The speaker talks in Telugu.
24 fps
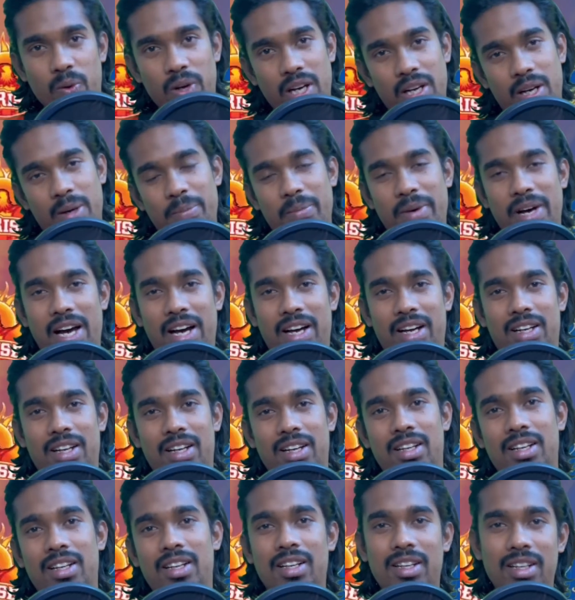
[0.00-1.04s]
వెల్కమ్ బ్యాక్
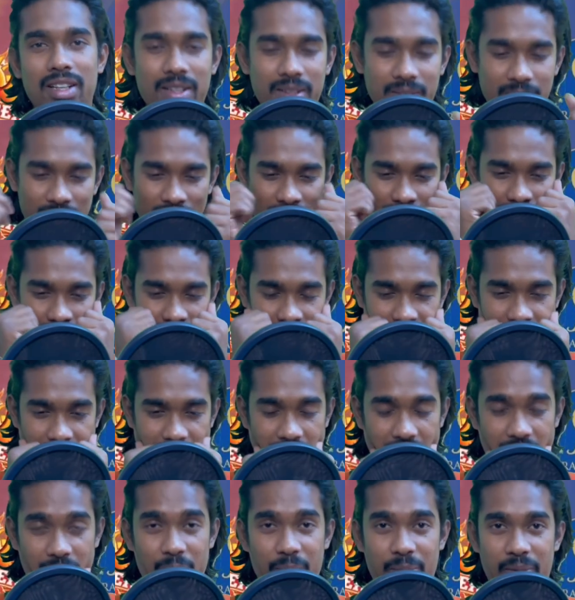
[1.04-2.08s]

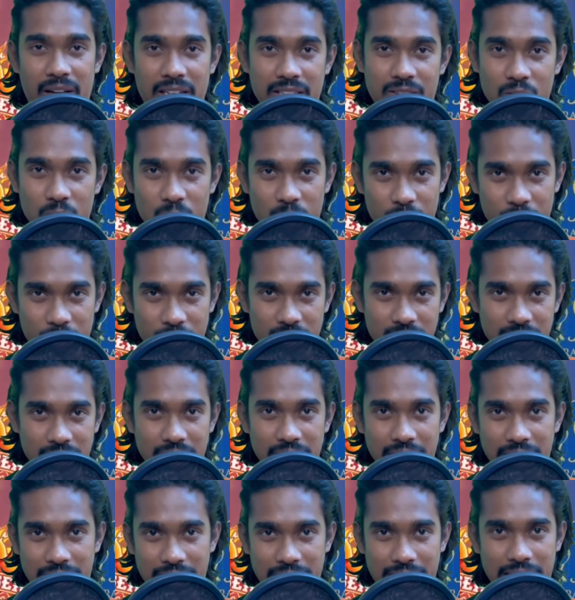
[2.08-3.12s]
రెండు మ్యాచ్లు
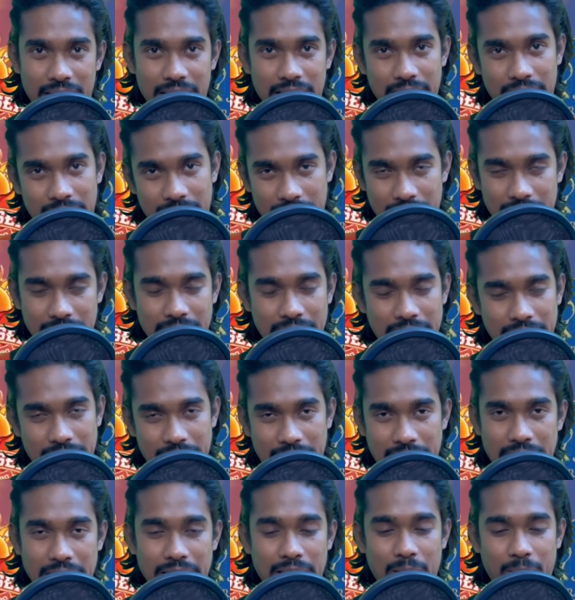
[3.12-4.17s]
ఓడిపోయేసరికి
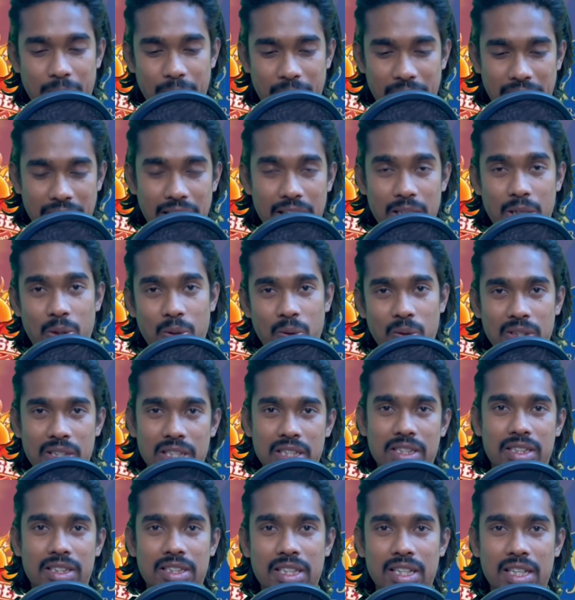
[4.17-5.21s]
అందరూ బాగా ట్రోల్
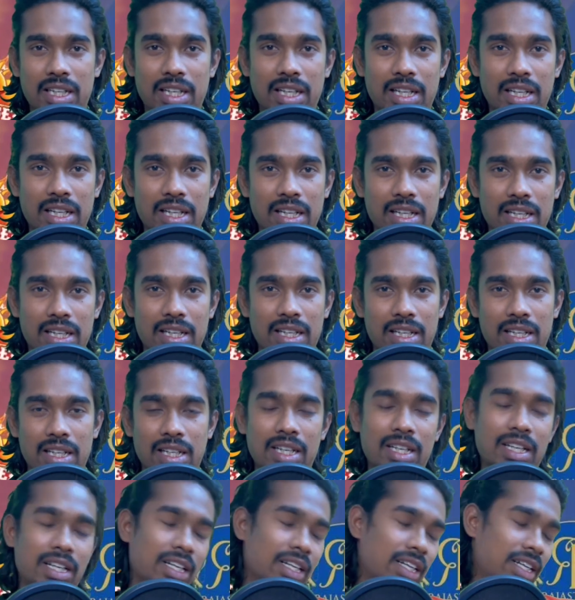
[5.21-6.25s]
చేస్తున్నారు కదా
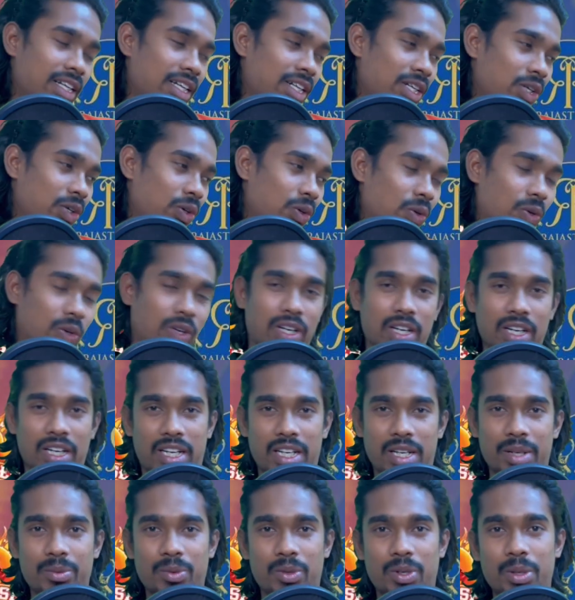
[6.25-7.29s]
ఒక్క
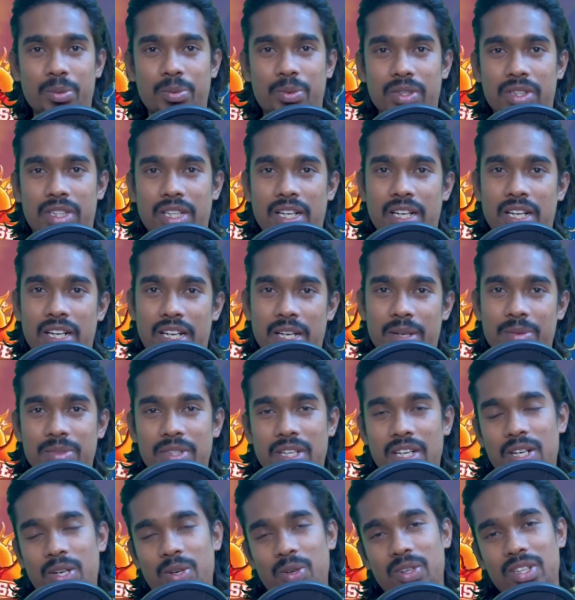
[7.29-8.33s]
టీం ఓడిపోతే ఇన్ని టీమ్స్
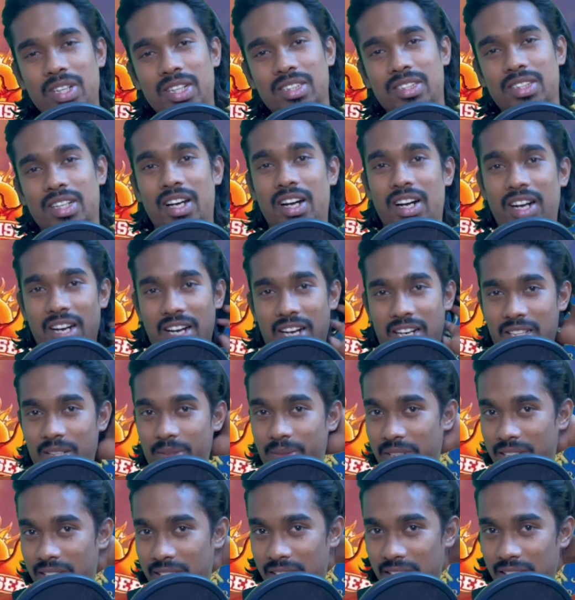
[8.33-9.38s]
కలిసి ట్రోల్ చేస్తున్నారంటే
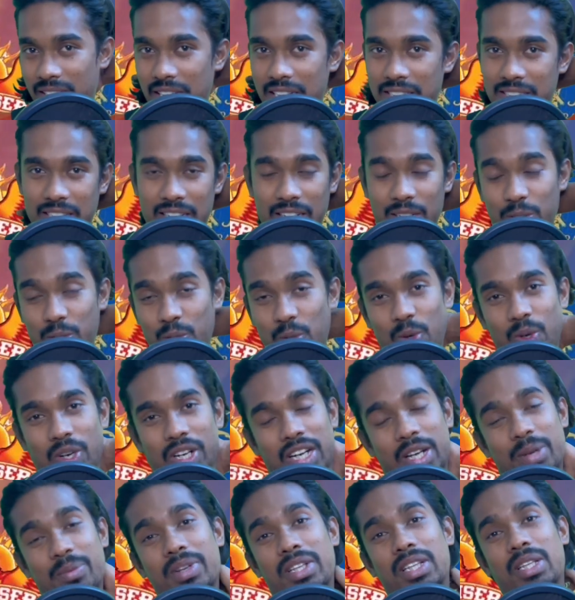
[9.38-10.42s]
అర్థమైంది ఎస్ఆర్హెచ్ ఒక్కొక్క
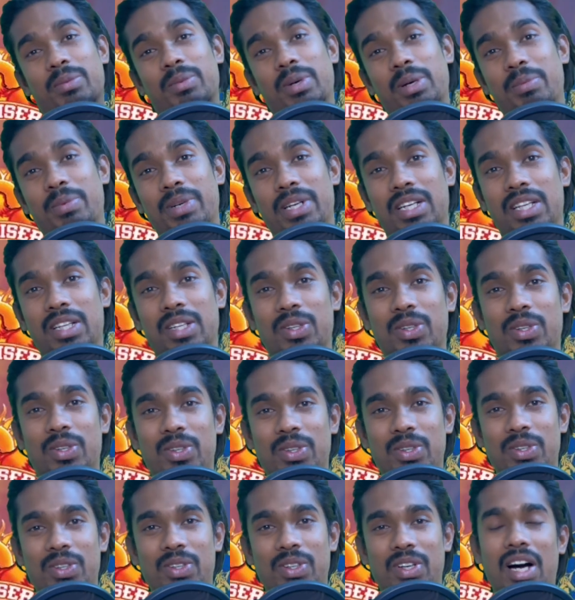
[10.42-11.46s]
టీంని ఎంత భయపెట్టిందో
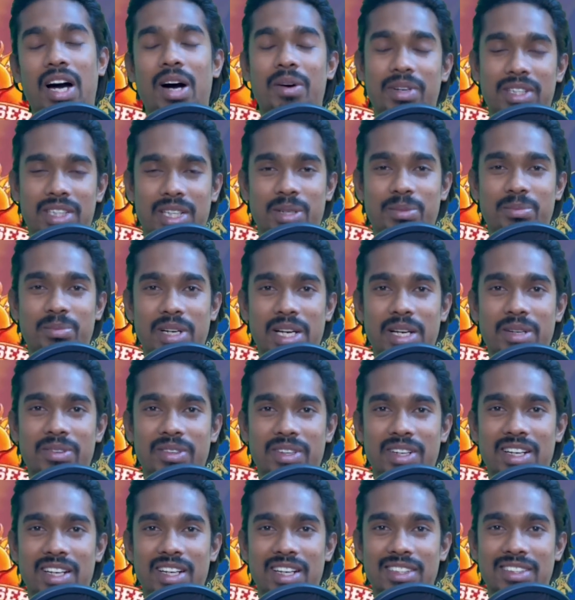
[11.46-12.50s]
ఆ మాత్రం భయం
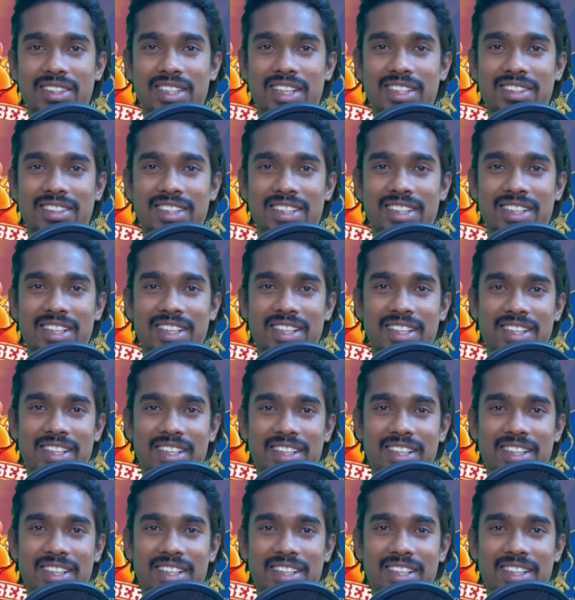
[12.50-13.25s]
ఉండాలి ఎస్ఆర్హెచ్ అంటే